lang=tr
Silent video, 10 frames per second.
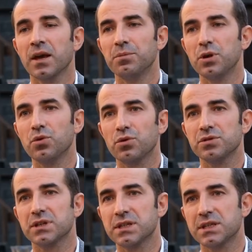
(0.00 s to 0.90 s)

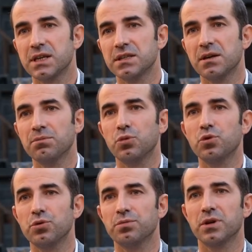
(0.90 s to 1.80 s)
1948'den
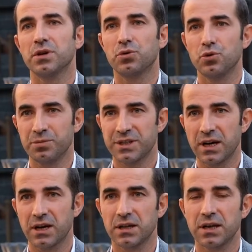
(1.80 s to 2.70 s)
bugünüm, günümüze
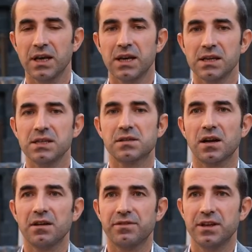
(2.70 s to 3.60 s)
kadar
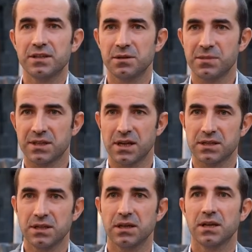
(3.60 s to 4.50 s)
İsrail-Filistin
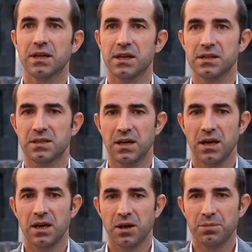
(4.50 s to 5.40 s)
meselesi neredeyse
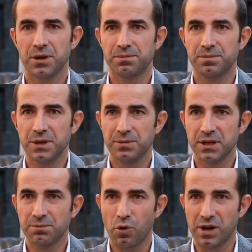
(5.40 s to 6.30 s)
bir,
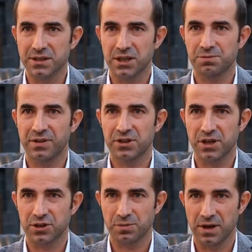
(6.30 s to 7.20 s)
birbirini boğazlaşma ve
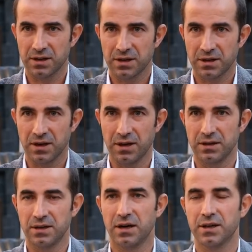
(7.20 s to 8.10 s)
çatışma
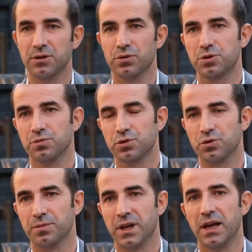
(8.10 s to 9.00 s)
haline dönüşmüş
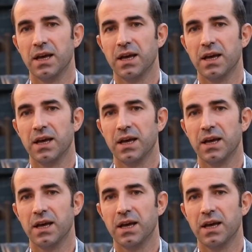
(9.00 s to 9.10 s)
durumda.